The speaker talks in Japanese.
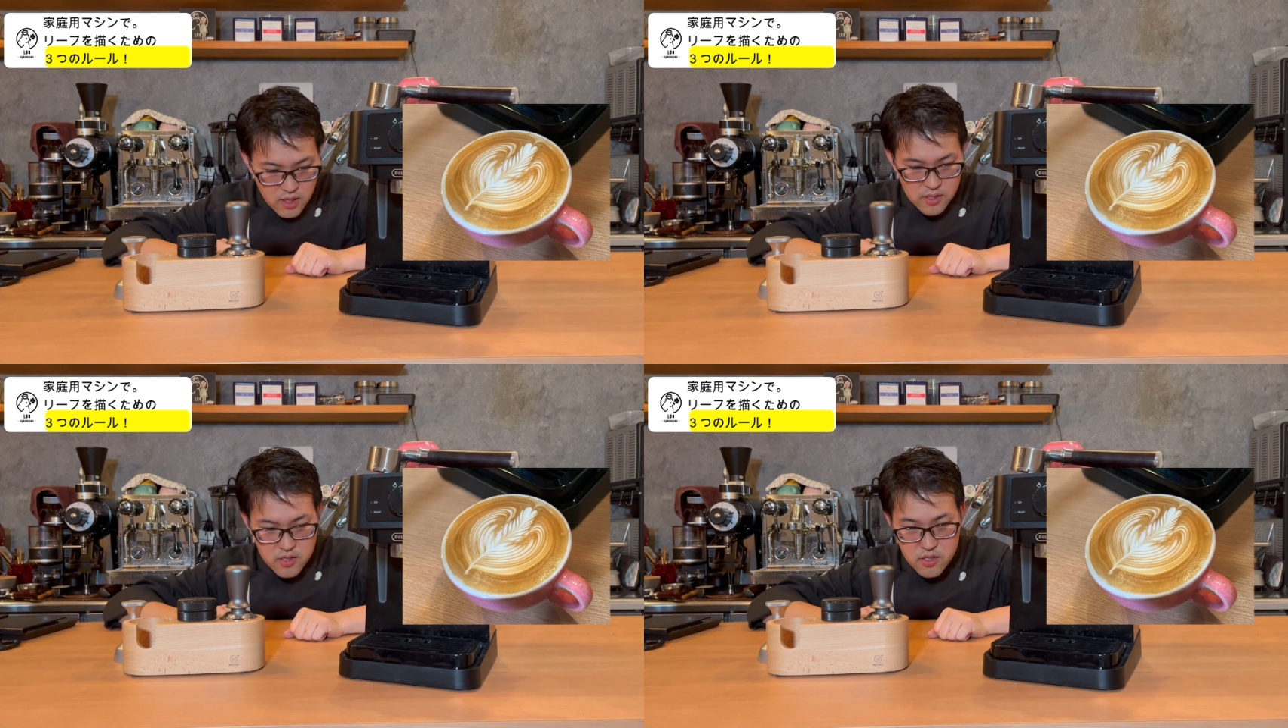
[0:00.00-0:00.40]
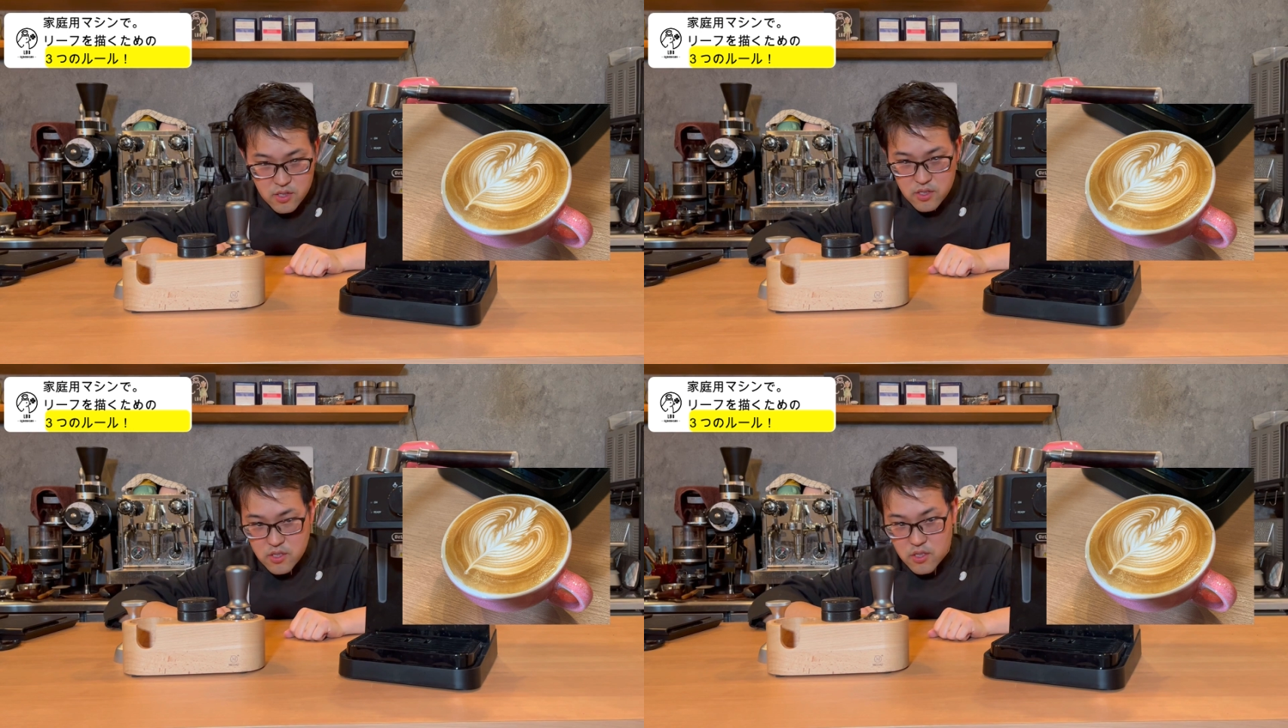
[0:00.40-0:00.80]
で
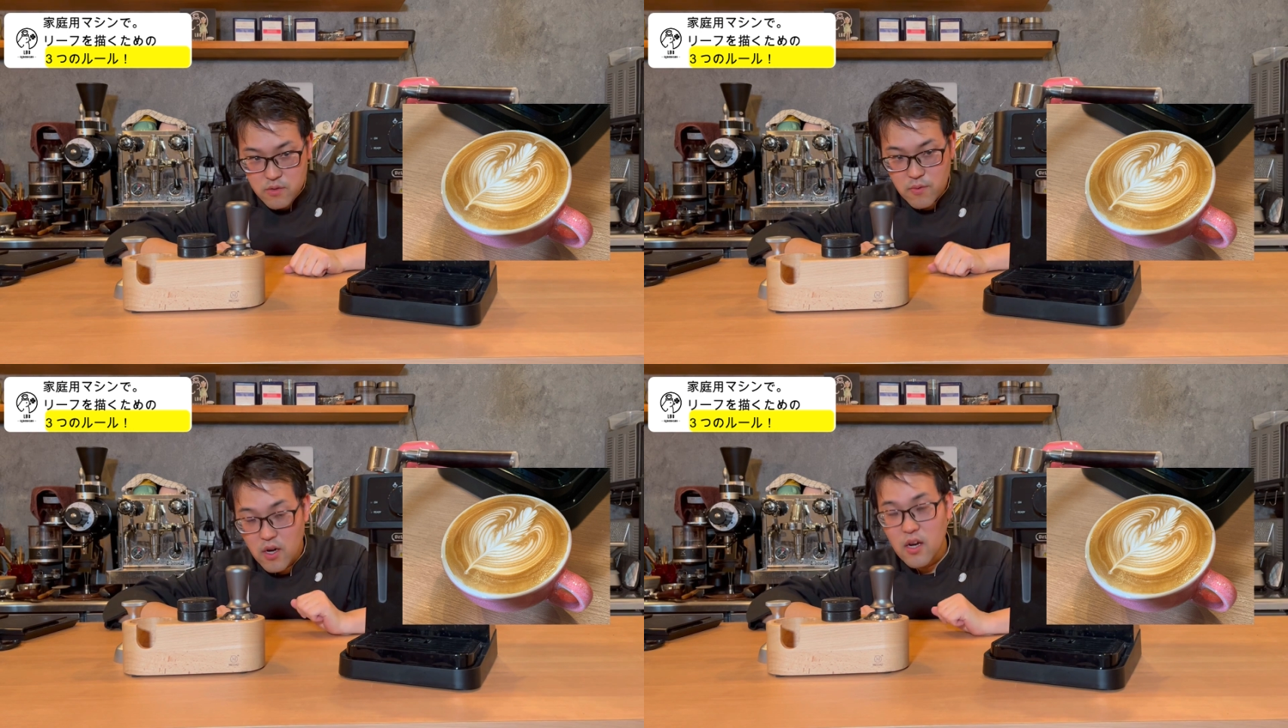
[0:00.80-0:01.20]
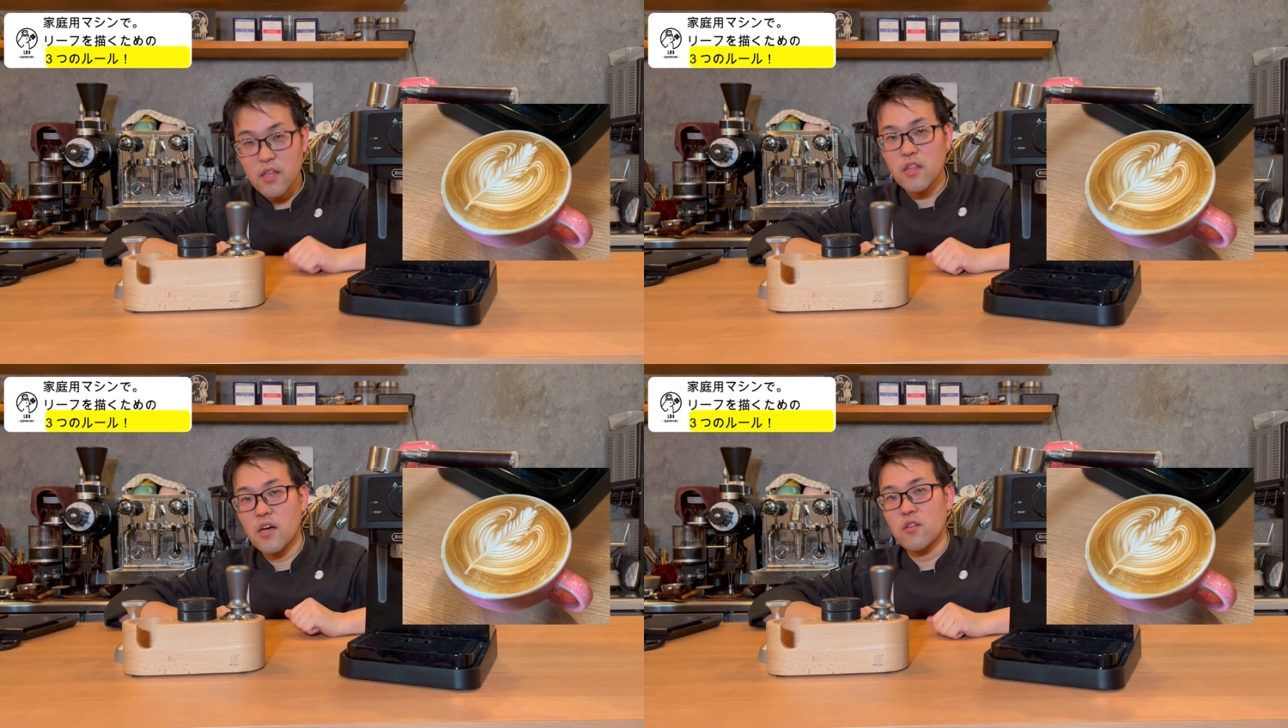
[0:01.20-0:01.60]
すまあ
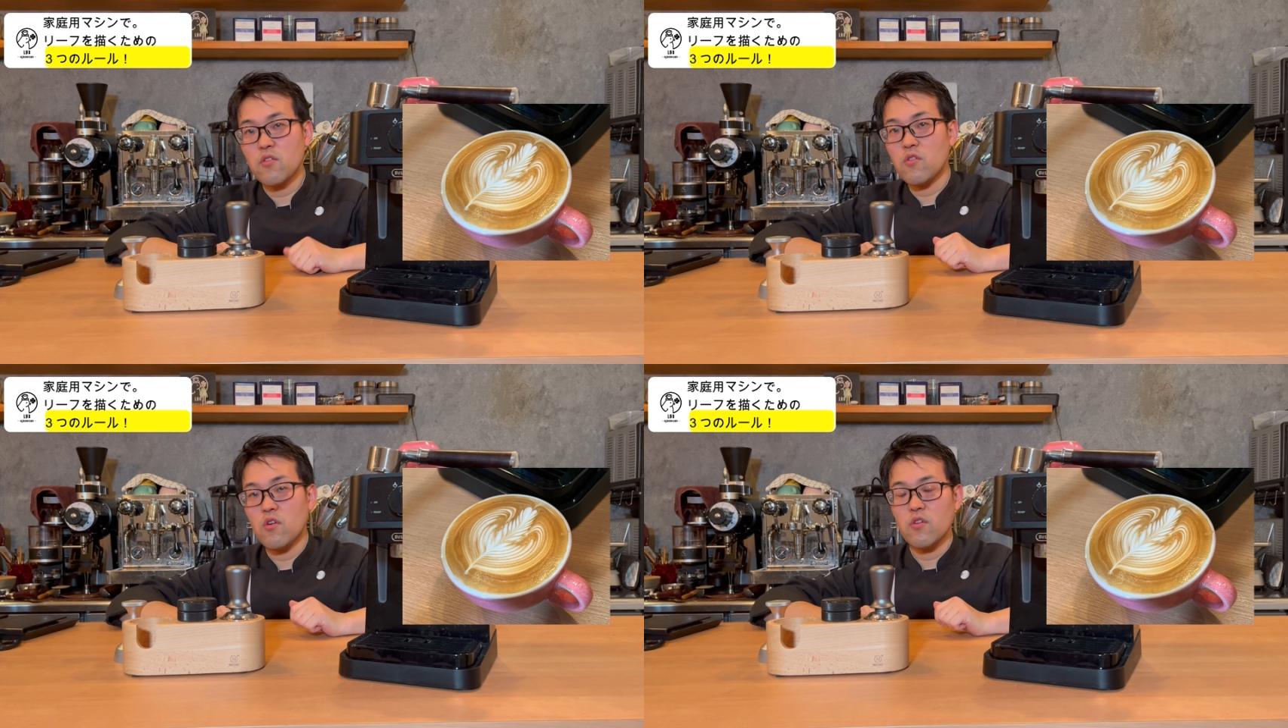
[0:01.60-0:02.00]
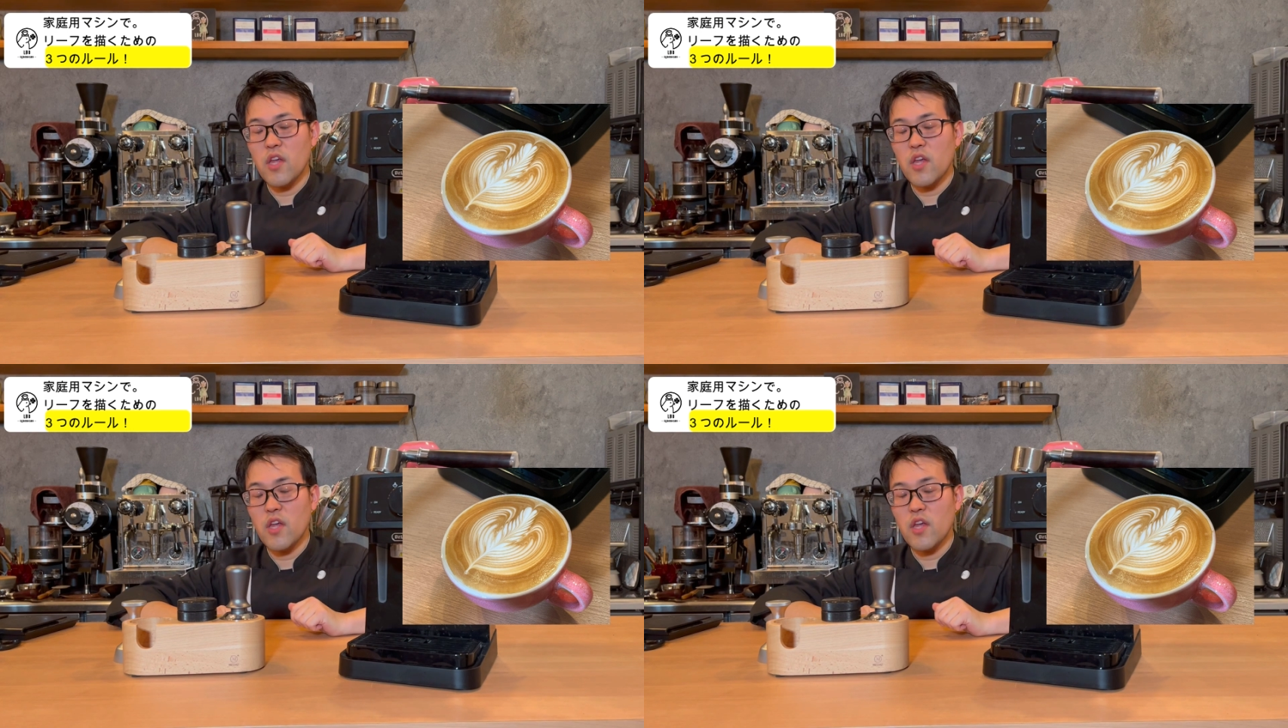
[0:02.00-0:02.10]
ラテアートの